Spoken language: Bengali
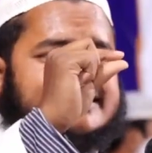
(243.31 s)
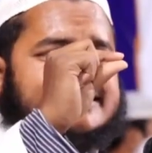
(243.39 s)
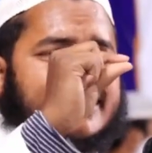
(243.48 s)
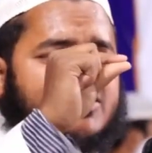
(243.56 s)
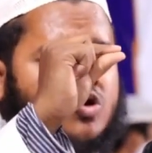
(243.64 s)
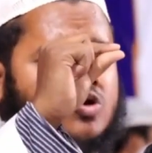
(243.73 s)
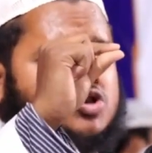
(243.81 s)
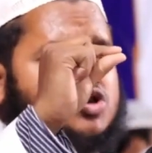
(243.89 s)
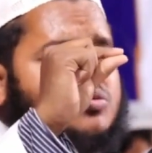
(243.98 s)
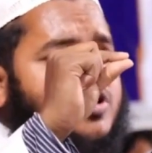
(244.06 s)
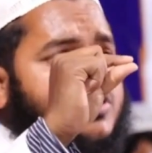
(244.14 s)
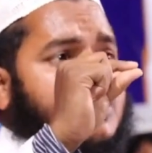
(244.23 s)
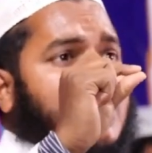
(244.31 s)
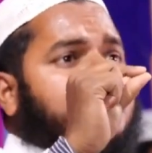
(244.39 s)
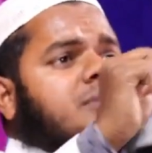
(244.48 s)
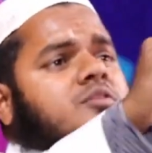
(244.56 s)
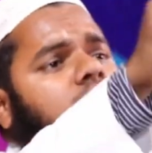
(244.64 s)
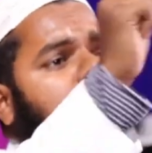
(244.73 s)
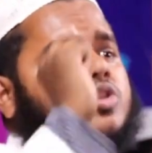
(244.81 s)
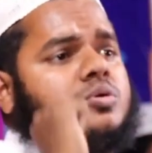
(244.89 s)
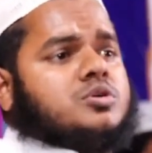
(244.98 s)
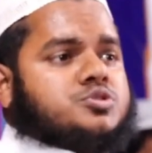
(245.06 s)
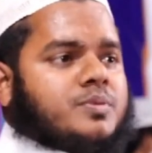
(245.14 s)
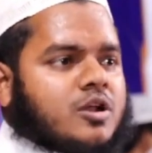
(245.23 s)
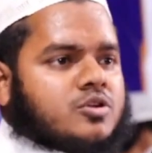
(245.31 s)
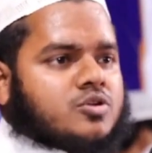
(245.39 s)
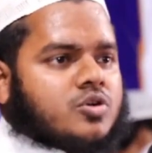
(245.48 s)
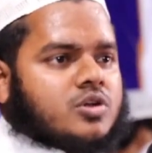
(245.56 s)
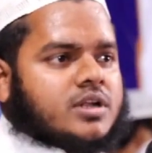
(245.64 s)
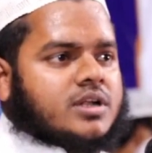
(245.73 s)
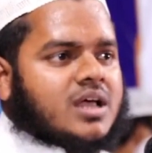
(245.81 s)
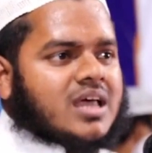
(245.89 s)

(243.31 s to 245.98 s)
যে কোনো সময়কে আপনি জন্মদিবস পালন করলেন